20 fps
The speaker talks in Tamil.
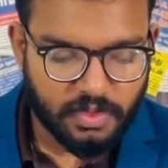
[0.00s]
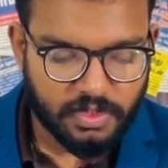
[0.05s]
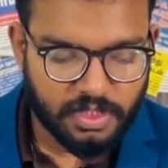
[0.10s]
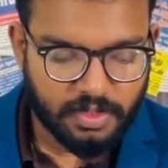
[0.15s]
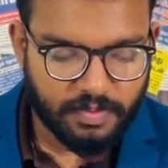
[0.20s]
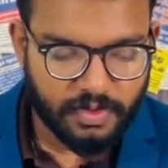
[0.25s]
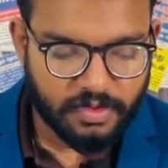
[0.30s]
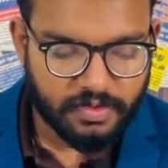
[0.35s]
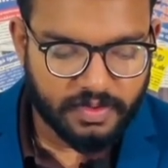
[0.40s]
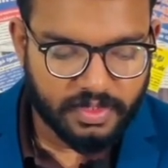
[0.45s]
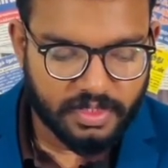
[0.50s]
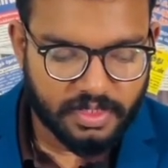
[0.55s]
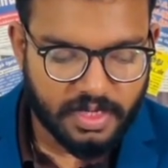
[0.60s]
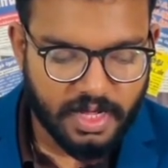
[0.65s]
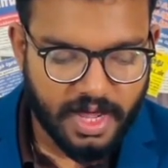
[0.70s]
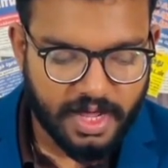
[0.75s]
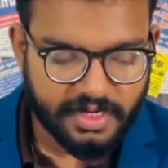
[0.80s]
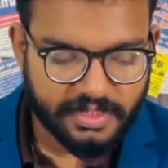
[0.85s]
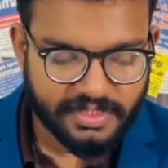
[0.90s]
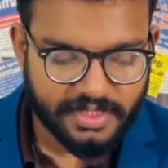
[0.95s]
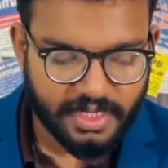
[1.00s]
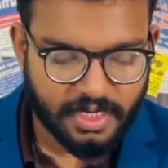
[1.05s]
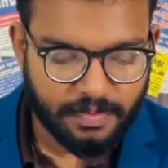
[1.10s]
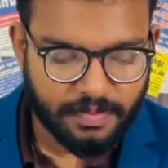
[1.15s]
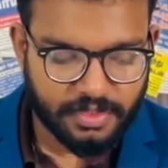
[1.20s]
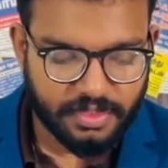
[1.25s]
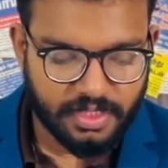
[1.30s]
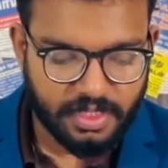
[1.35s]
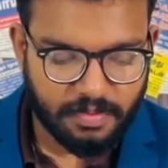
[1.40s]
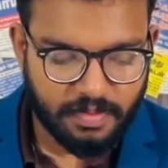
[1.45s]
ஒத்தி போடுவதற்கு அரசு
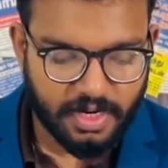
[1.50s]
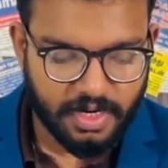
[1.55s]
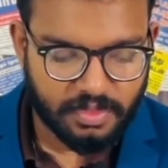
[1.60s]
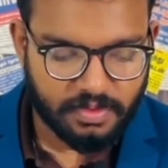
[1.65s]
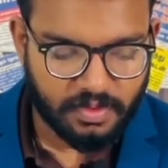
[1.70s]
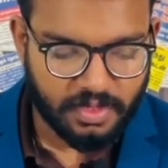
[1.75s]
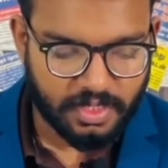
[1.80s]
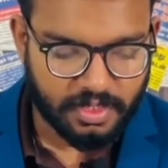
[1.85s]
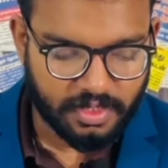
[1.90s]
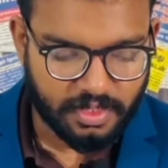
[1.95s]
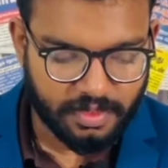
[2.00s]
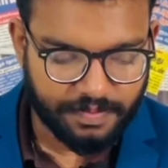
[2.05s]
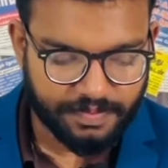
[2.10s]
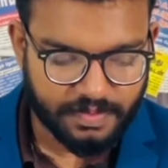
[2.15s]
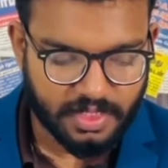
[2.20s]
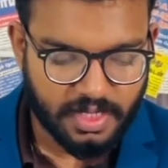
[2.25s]
தரப்பு தீர்மானித்துள்ளது